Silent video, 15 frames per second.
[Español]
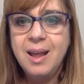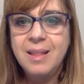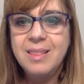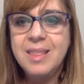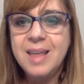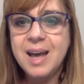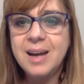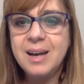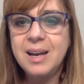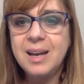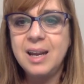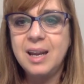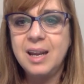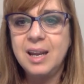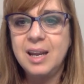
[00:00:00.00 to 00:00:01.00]
dar
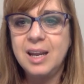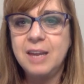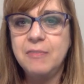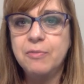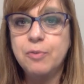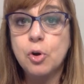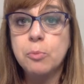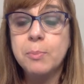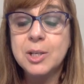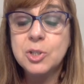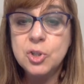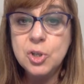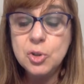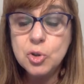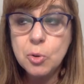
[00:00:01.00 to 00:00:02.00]
eh,
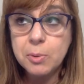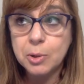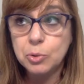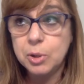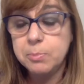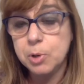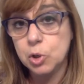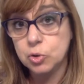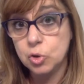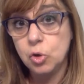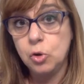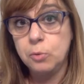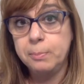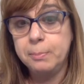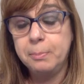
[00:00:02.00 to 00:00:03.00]
información sobre autismo, no
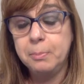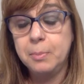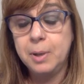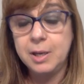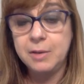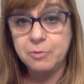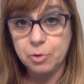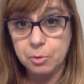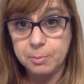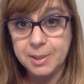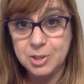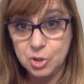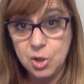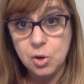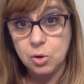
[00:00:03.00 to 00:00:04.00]
solo
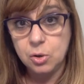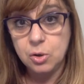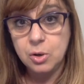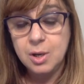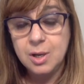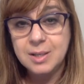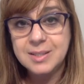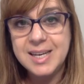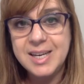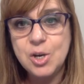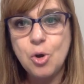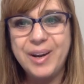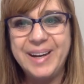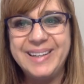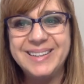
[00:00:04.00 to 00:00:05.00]
información,
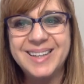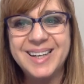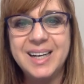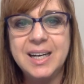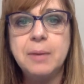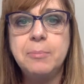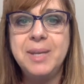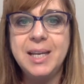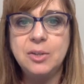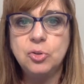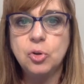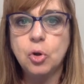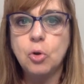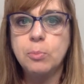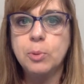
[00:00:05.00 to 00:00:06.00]
sino
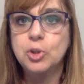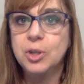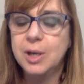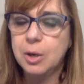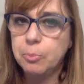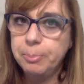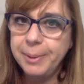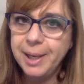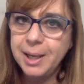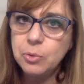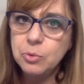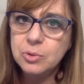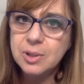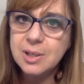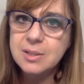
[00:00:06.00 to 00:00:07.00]
entrenamiento como
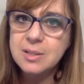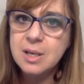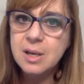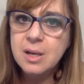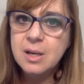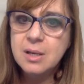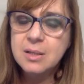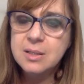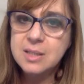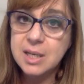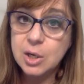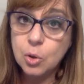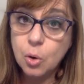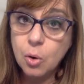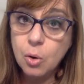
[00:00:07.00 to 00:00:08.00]
terapeutas,
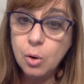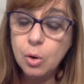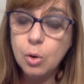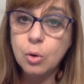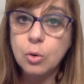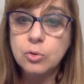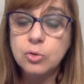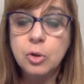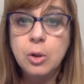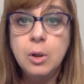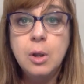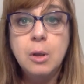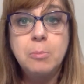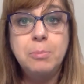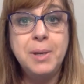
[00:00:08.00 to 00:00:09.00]
psicólogos,
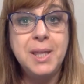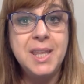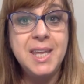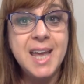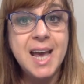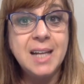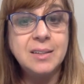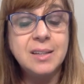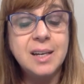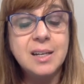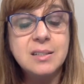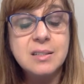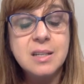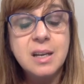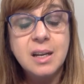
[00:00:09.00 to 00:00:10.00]

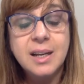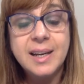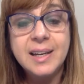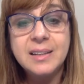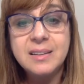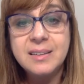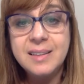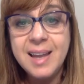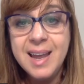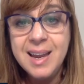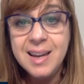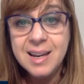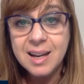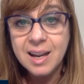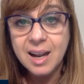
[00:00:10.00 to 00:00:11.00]
pediatras que
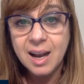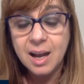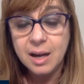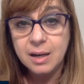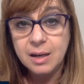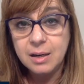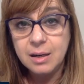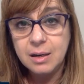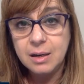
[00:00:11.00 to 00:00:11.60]
tengan